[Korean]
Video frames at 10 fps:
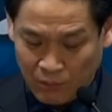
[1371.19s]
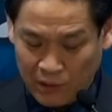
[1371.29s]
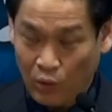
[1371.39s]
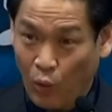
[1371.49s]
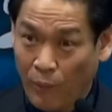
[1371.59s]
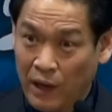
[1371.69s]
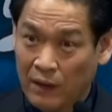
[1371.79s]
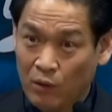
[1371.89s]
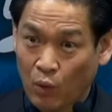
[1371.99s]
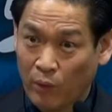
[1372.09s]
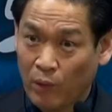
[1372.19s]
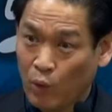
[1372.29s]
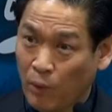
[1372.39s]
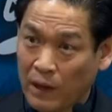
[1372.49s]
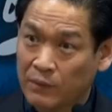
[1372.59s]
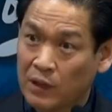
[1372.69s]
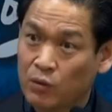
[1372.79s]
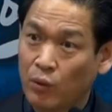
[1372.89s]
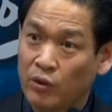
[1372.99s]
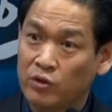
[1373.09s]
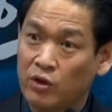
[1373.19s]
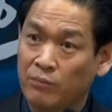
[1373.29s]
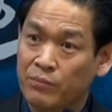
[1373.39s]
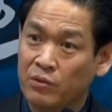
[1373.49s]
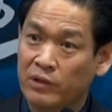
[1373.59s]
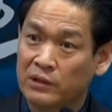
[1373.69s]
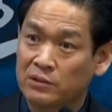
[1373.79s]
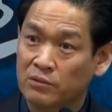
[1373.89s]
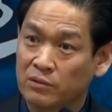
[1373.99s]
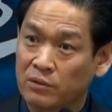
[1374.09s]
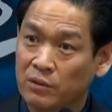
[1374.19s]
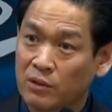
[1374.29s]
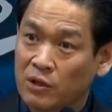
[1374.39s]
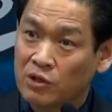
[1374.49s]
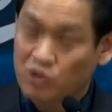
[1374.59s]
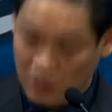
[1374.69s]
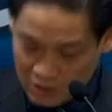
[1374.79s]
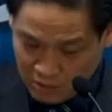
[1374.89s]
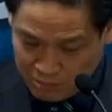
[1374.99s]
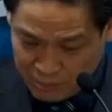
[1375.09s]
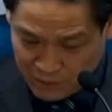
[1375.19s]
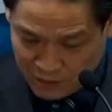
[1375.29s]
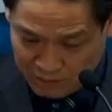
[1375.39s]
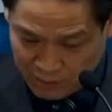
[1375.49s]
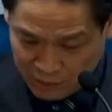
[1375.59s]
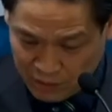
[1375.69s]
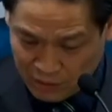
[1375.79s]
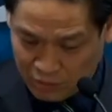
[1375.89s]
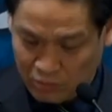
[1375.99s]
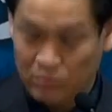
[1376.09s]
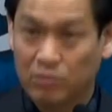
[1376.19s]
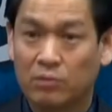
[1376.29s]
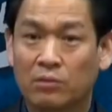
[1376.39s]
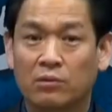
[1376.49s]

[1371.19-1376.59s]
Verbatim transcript: 뭐라고 고백, 고발합니까? 교회는 연병 같은 곳, 전염병을 퍼뜨리는 곳,